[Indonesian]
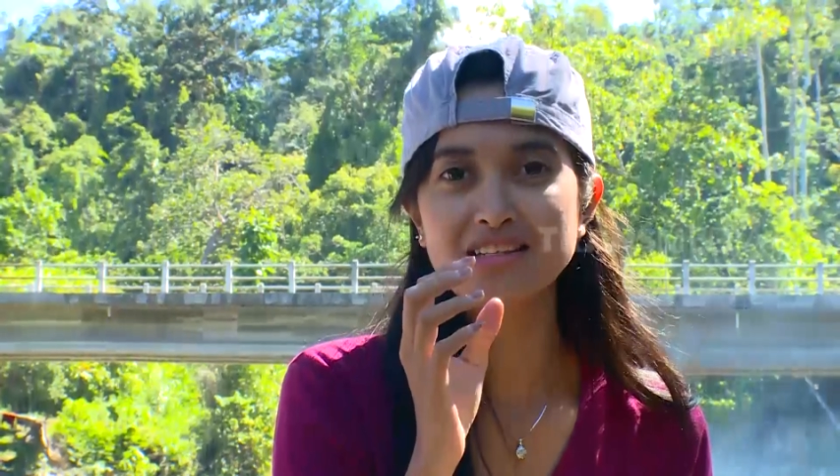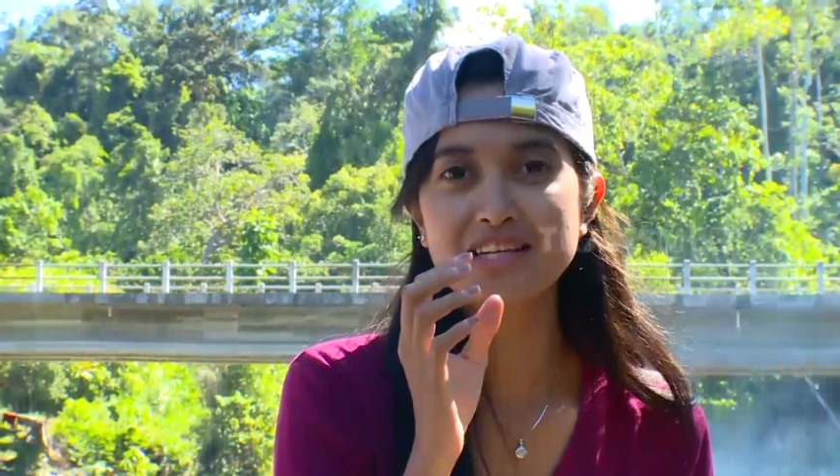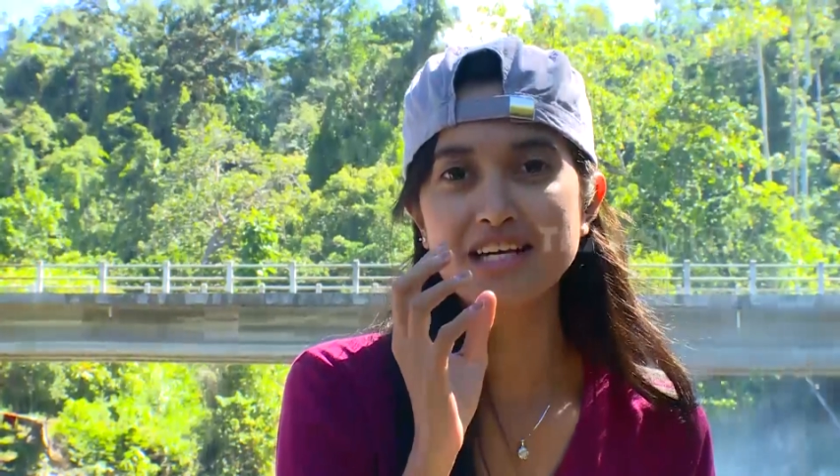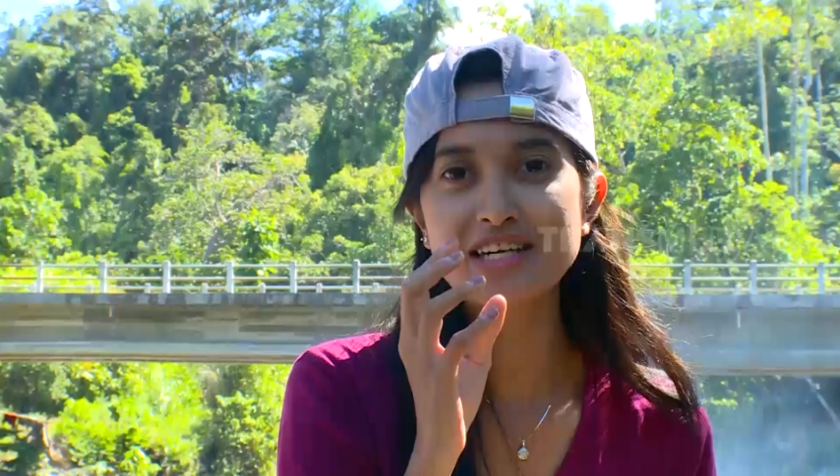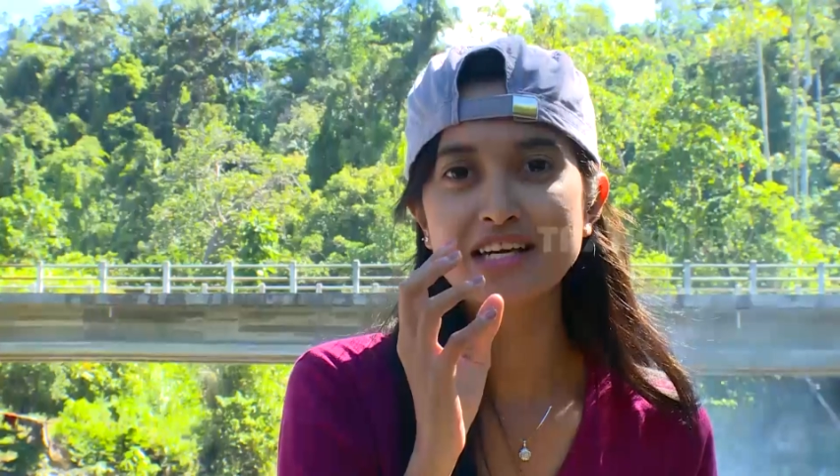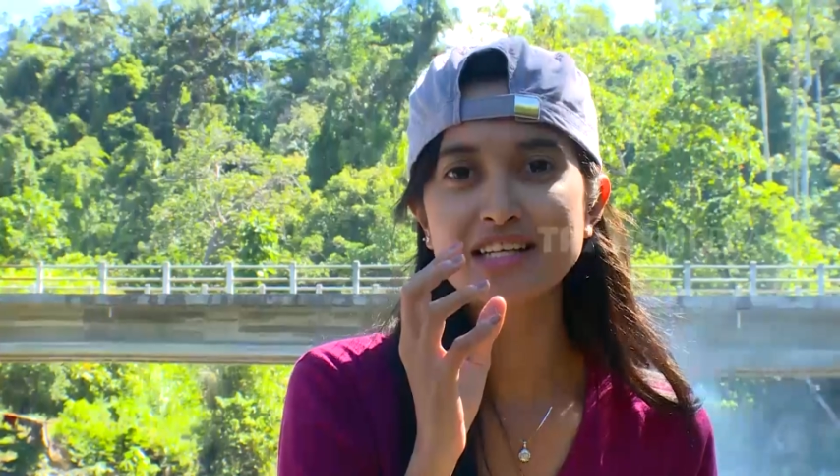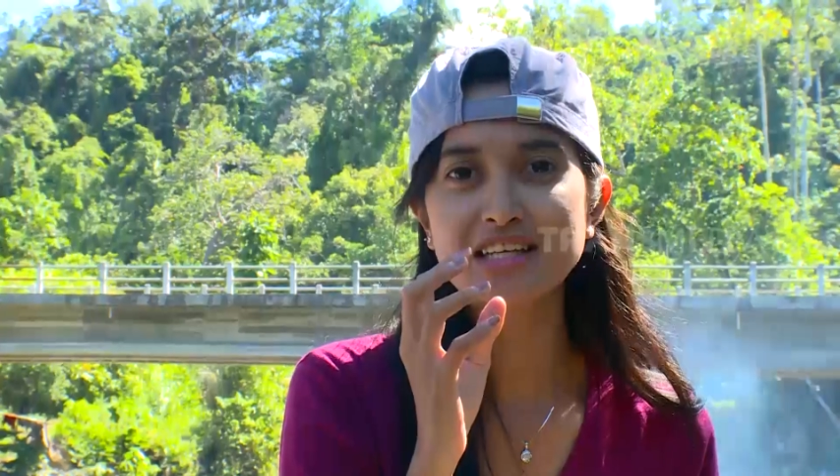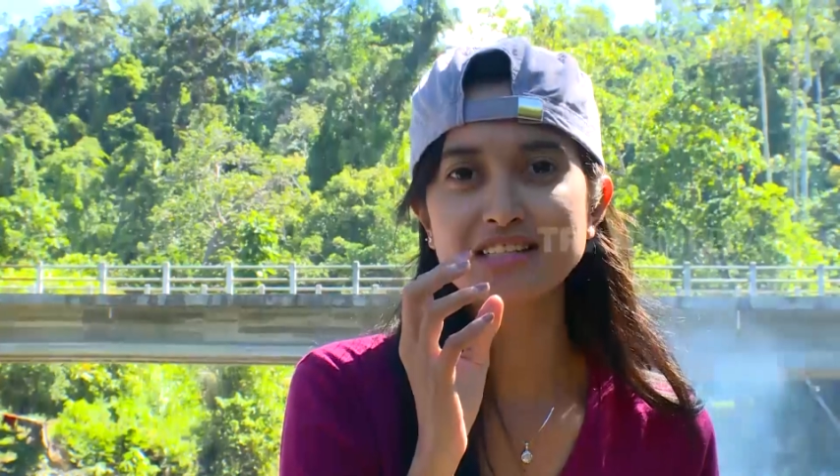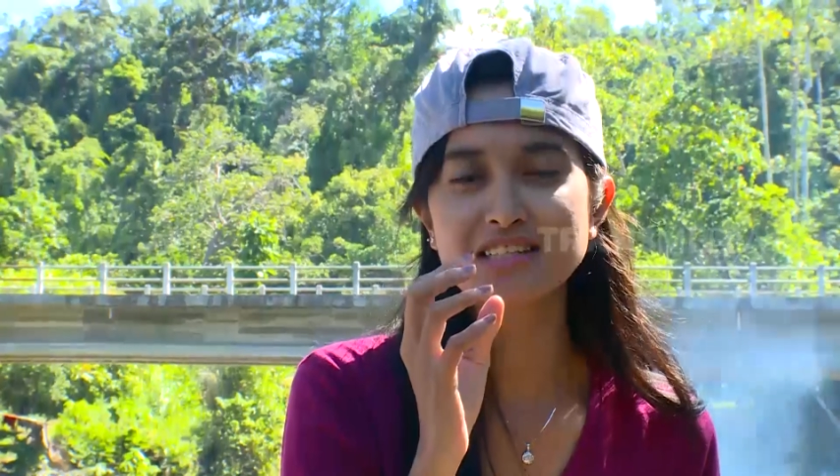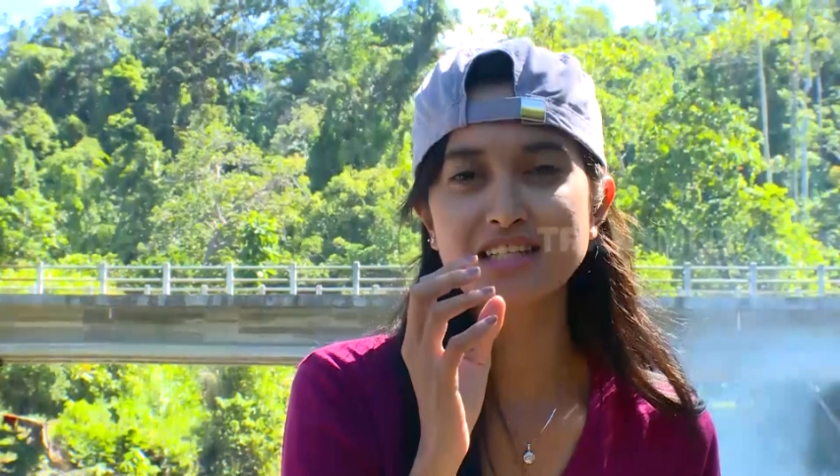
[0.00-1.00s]
dari
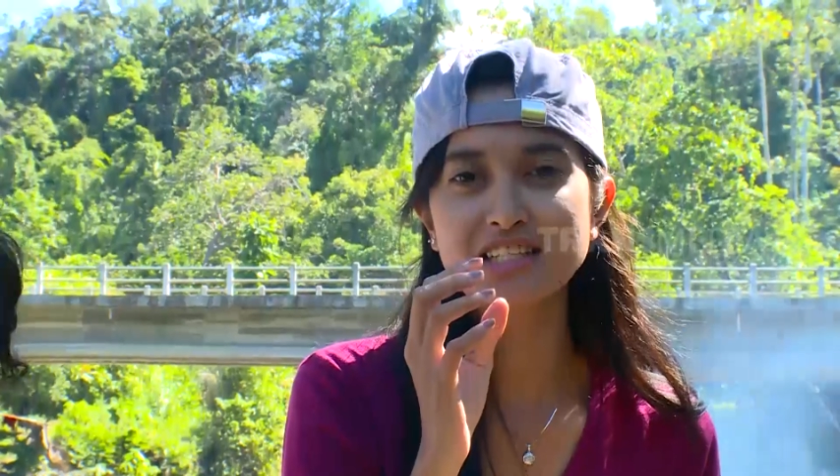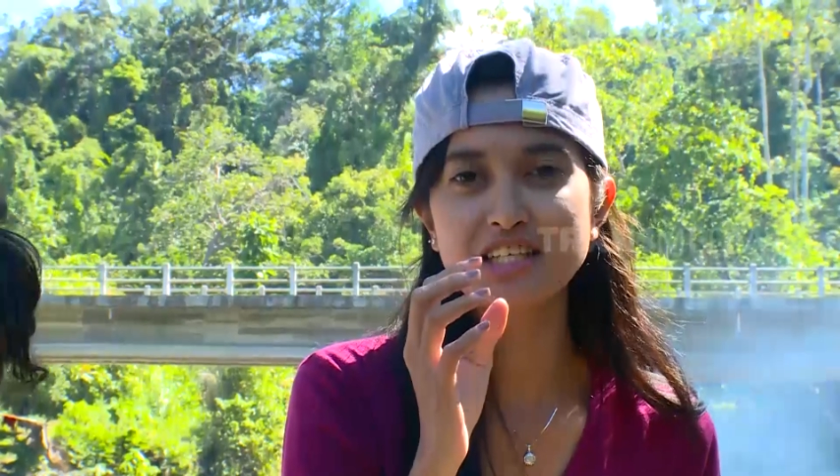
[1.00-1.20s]
dagingnya sendiri.